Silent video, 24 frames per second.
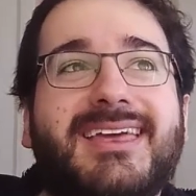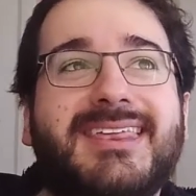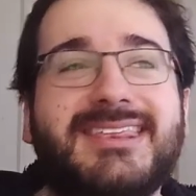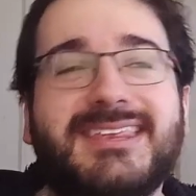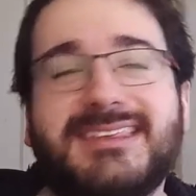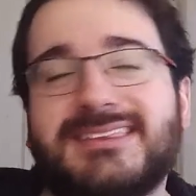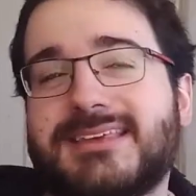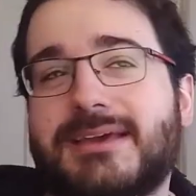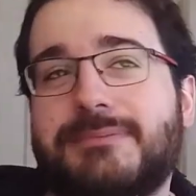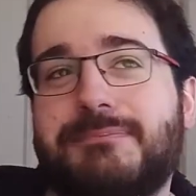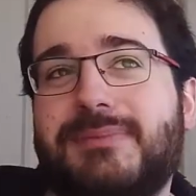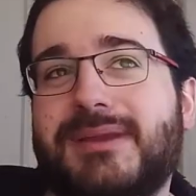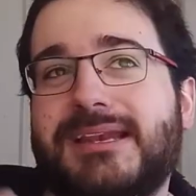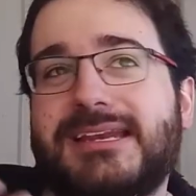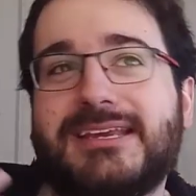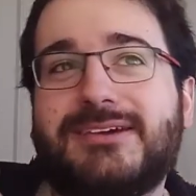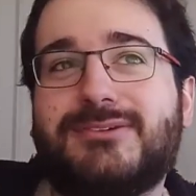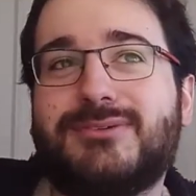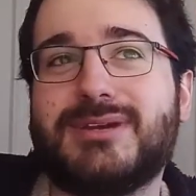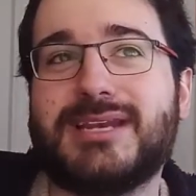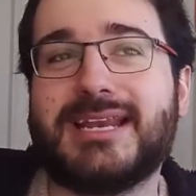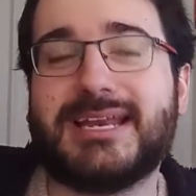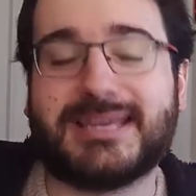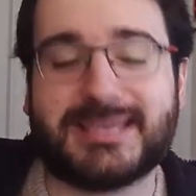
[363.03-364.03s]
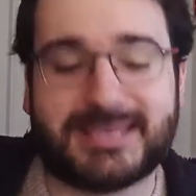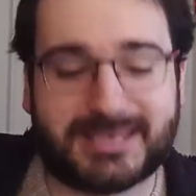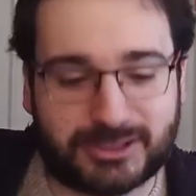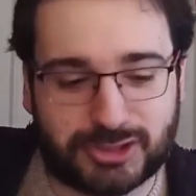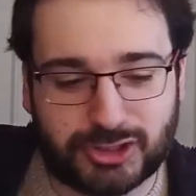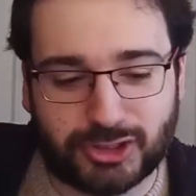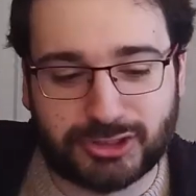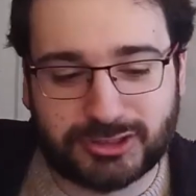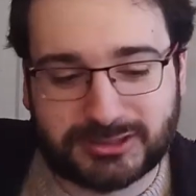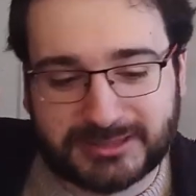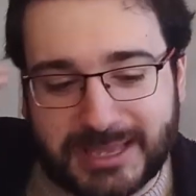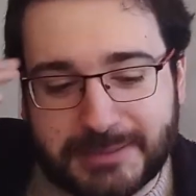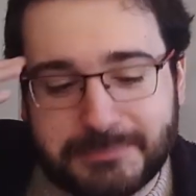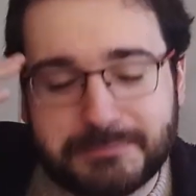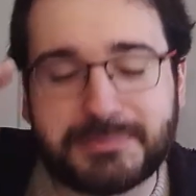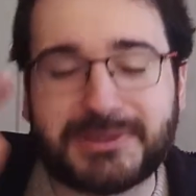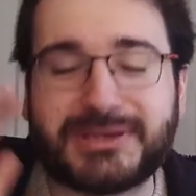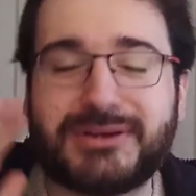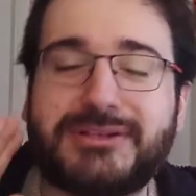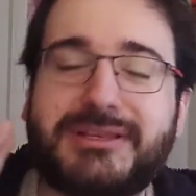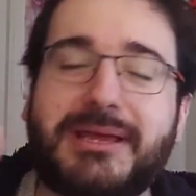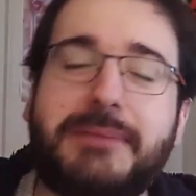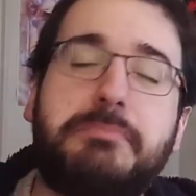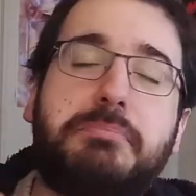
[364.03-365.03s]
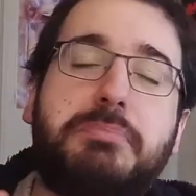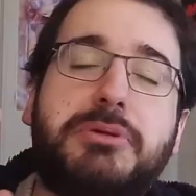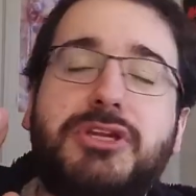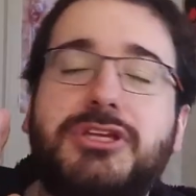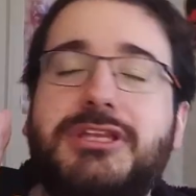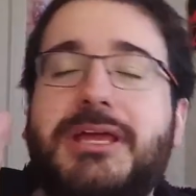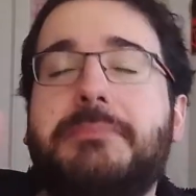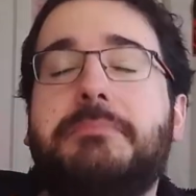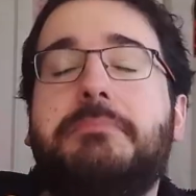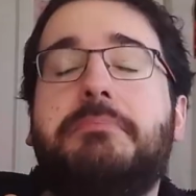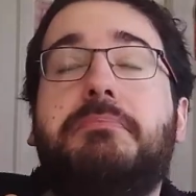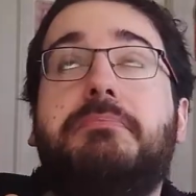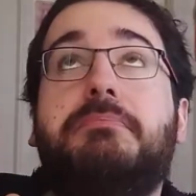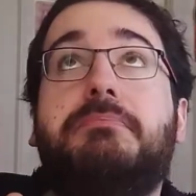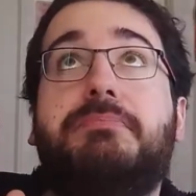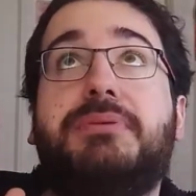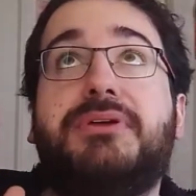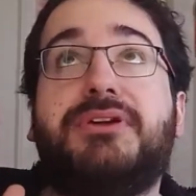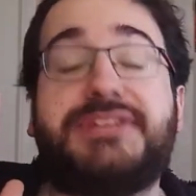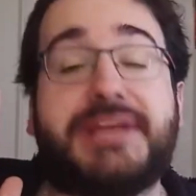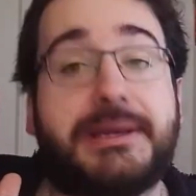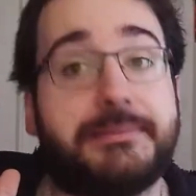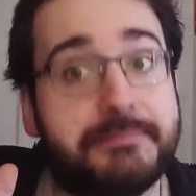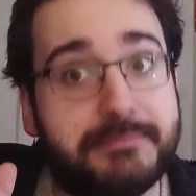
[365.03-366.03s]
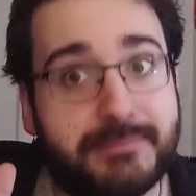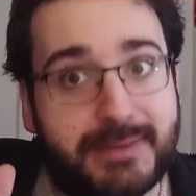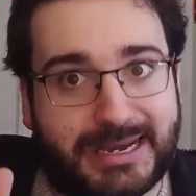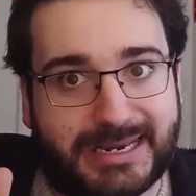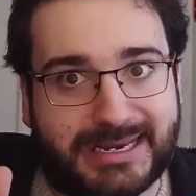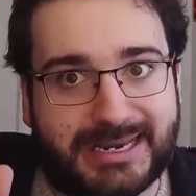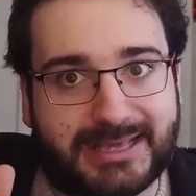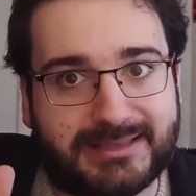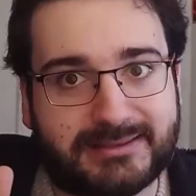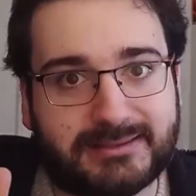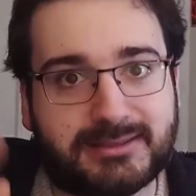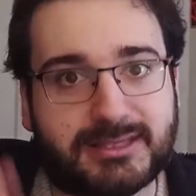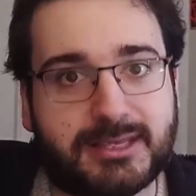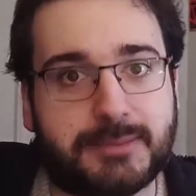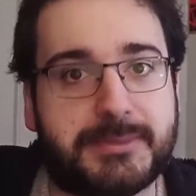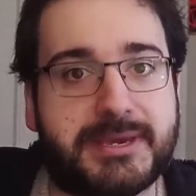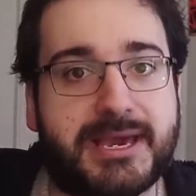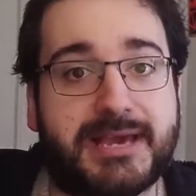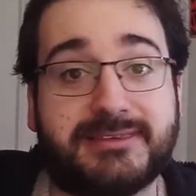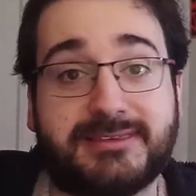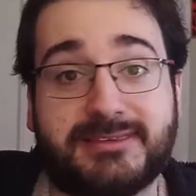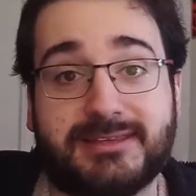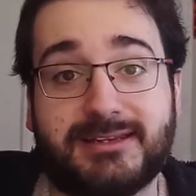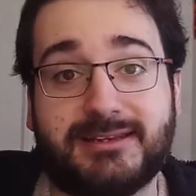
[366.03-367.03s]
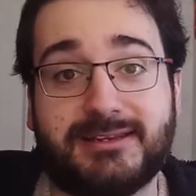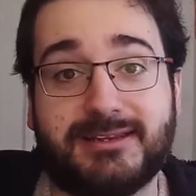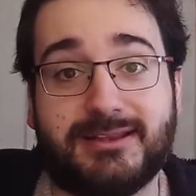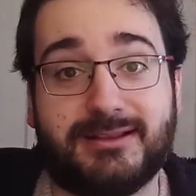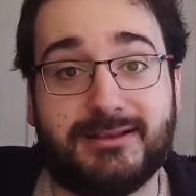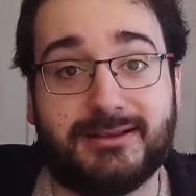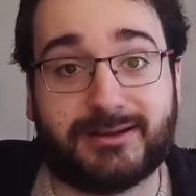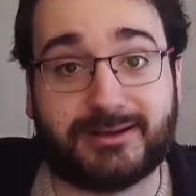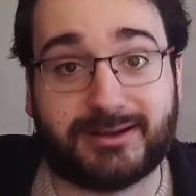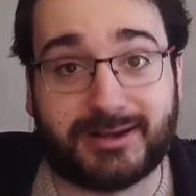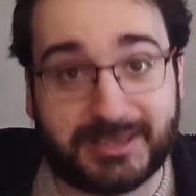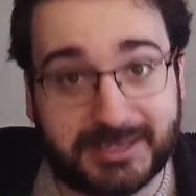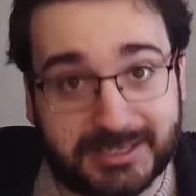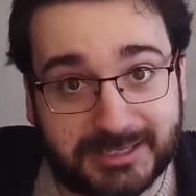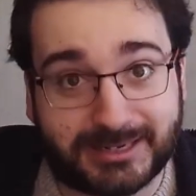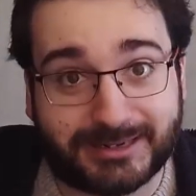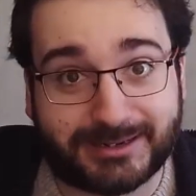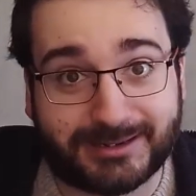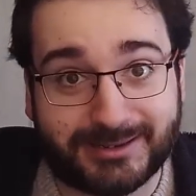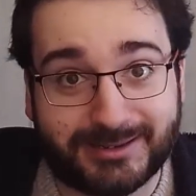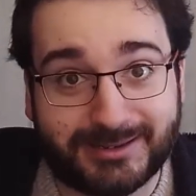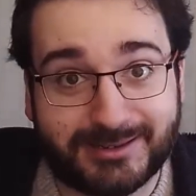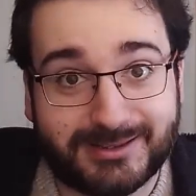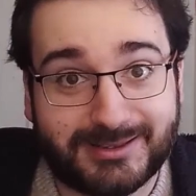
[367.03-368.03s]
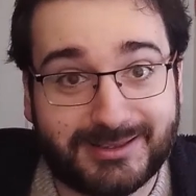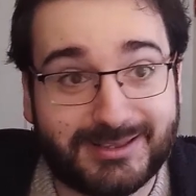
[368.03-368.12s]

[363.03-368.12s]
es de esas películas que son tan pero tan pero tan pero tan malas que me hacen reír